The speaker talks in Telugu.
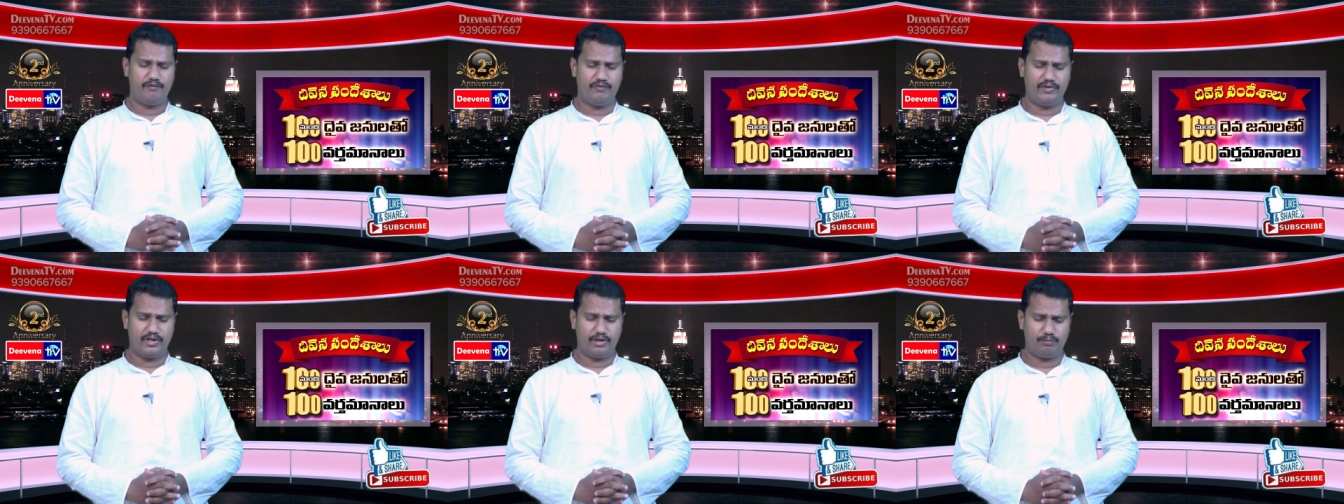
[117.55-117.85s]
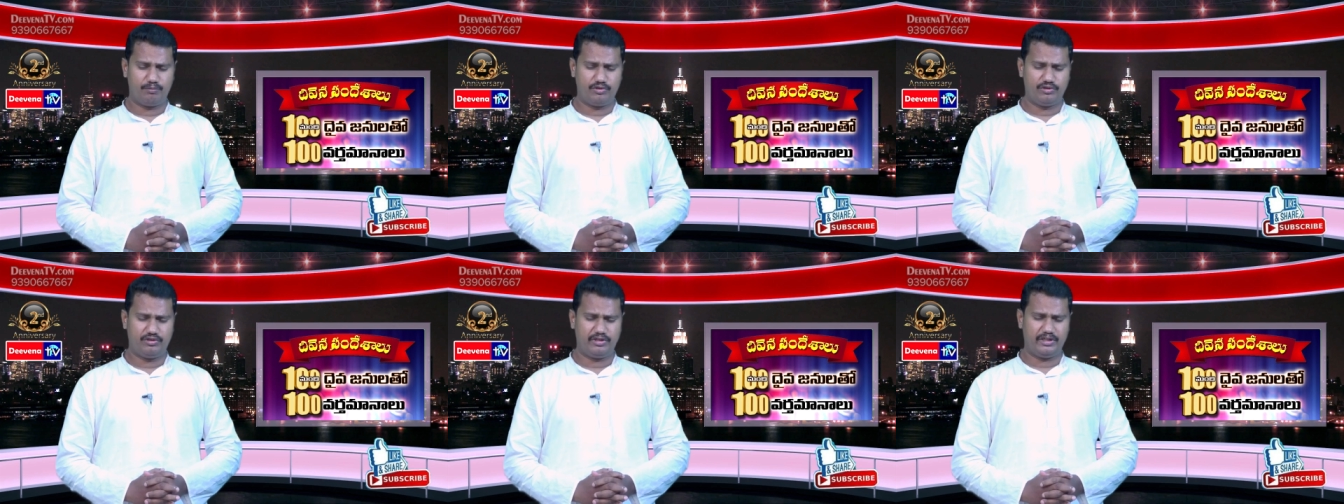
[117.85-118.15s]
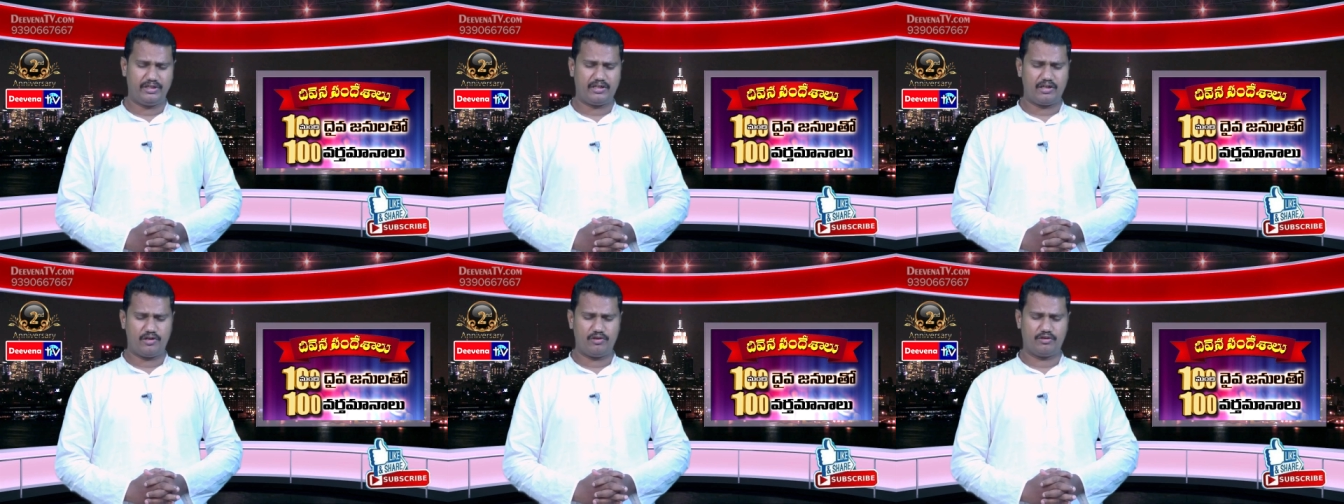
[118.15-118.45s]

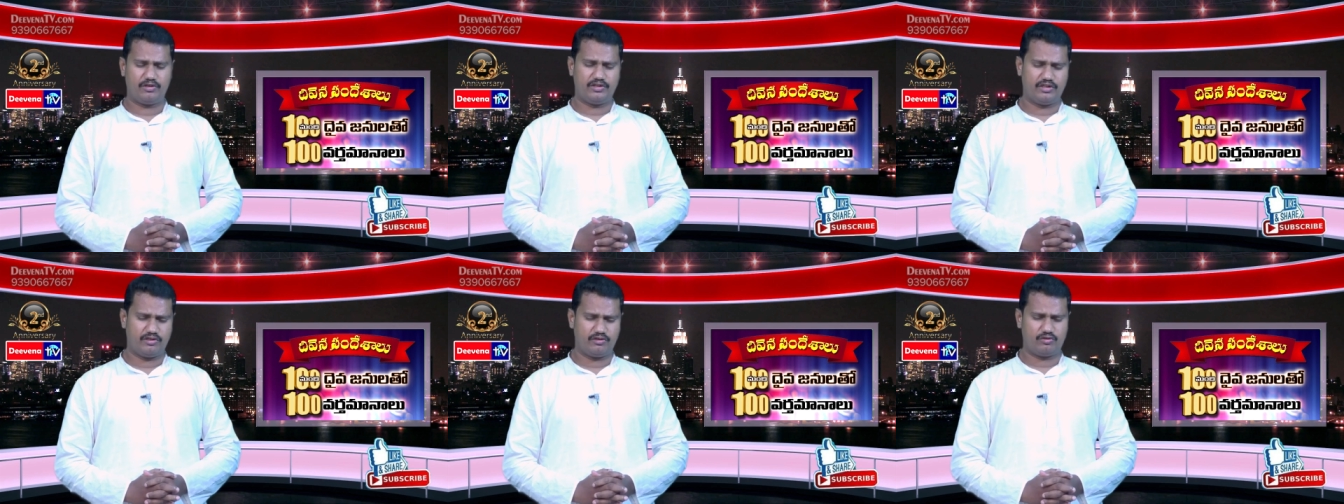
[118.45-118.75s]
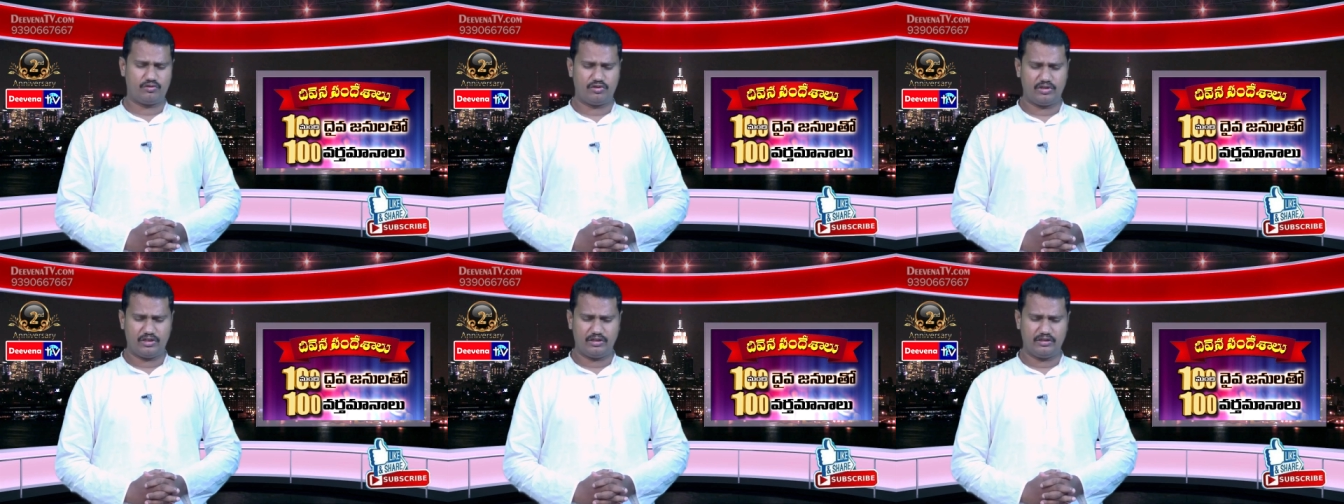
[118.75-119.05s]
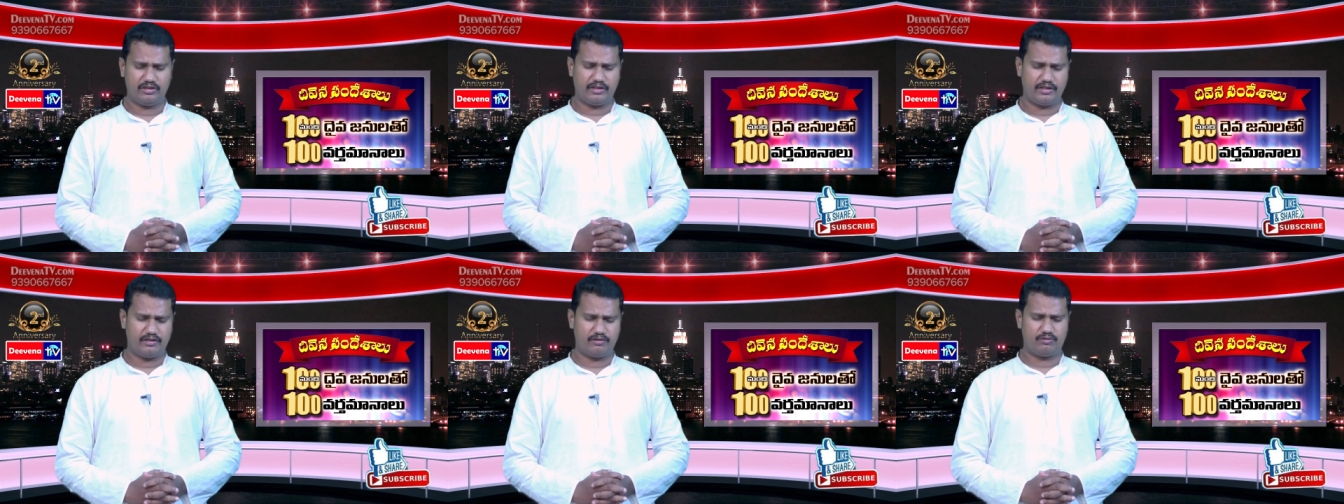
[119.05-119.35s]
వినబుద్ధిని
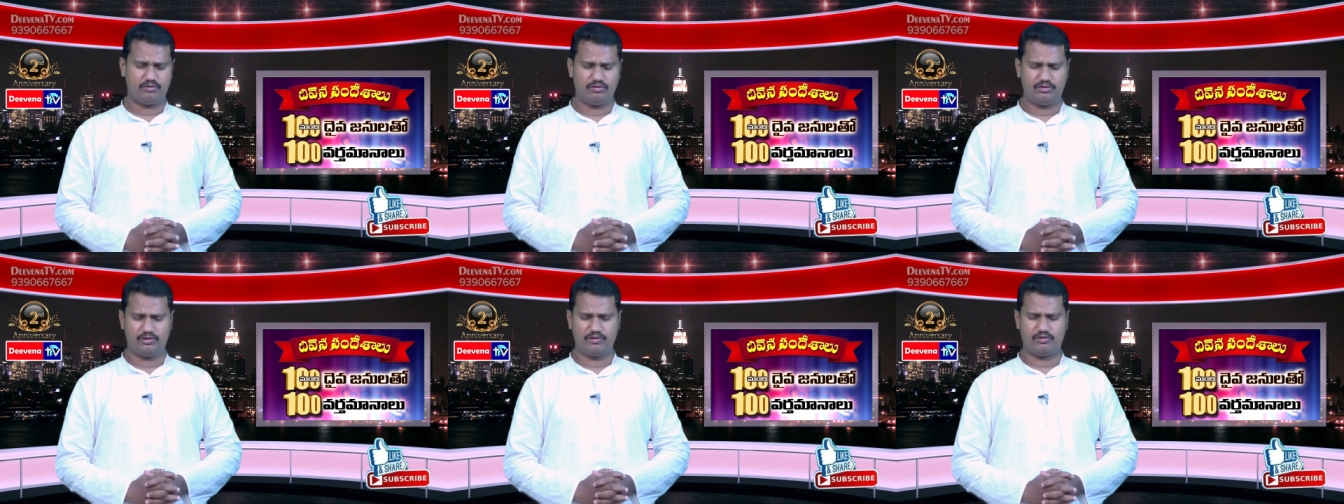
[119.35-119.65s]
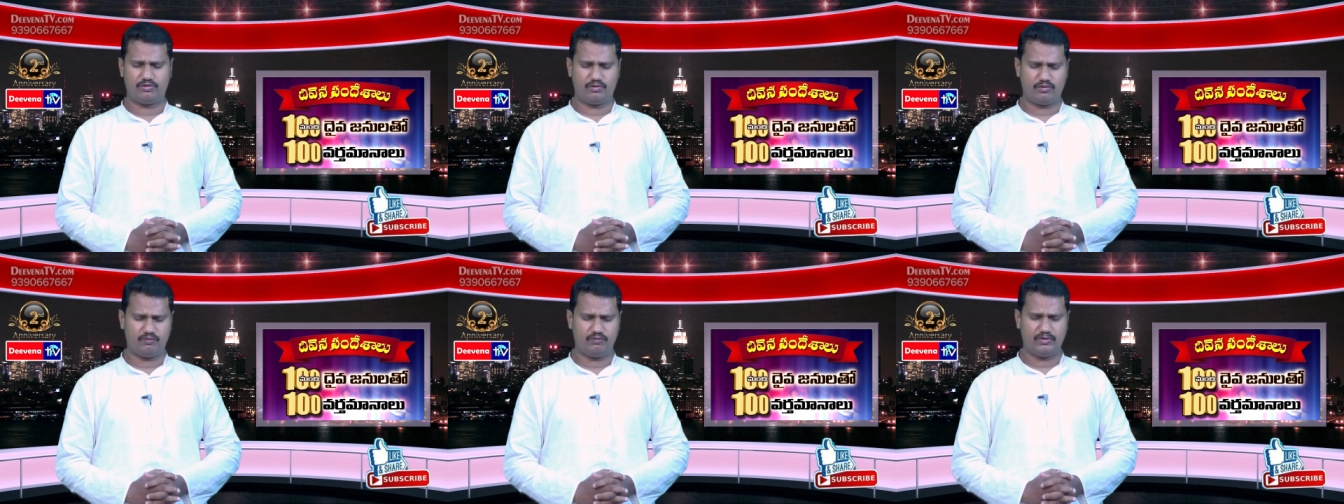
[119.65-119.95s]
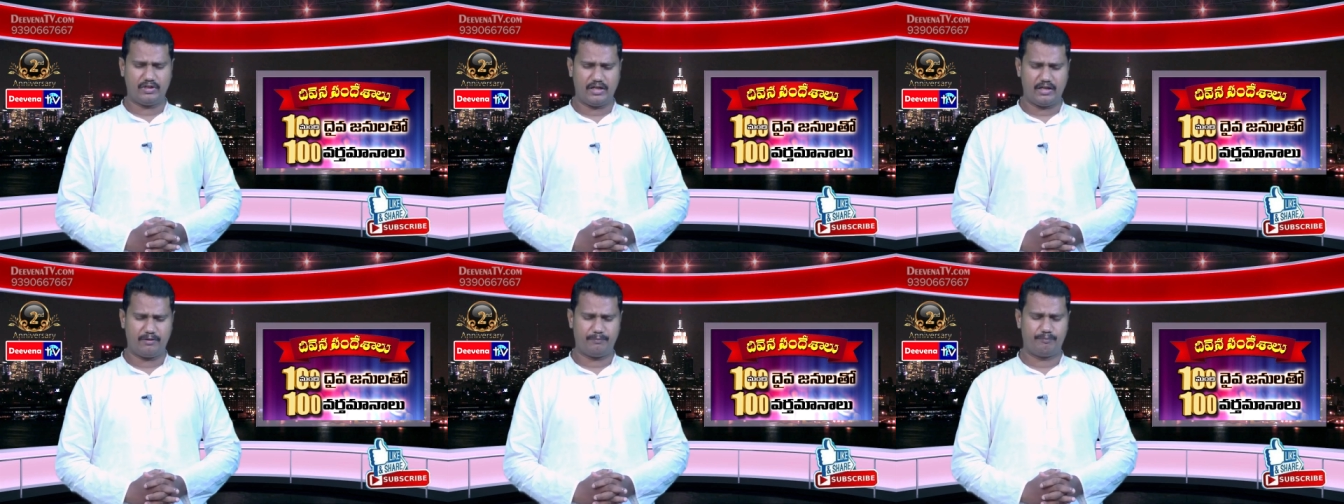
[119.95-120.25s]
కలుగజేస్తున్నందుకే స్థుతిస్తూ
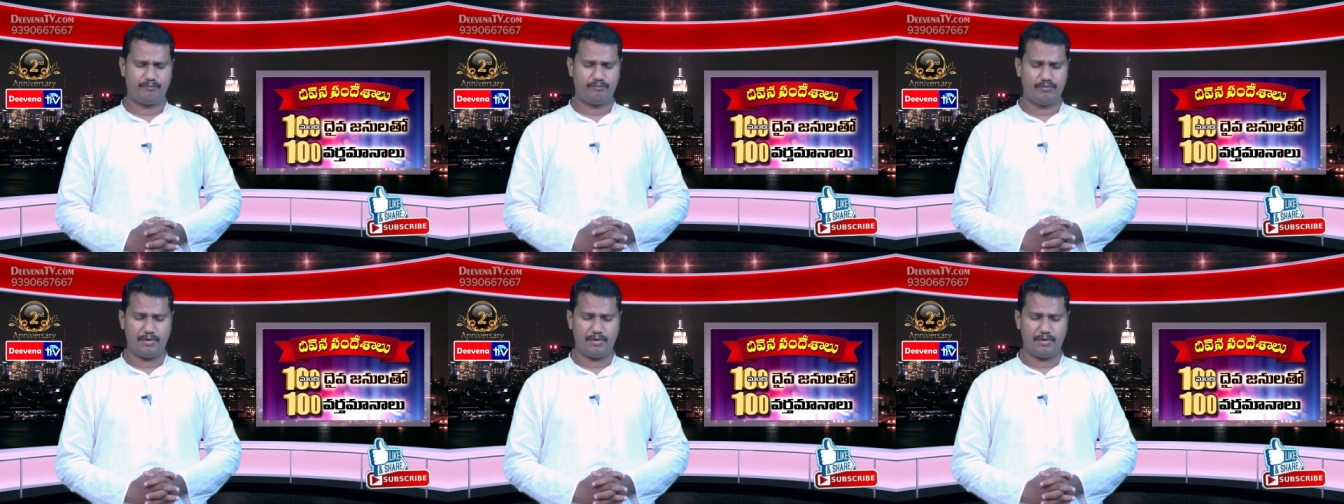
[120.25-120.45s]
ఉన్నాను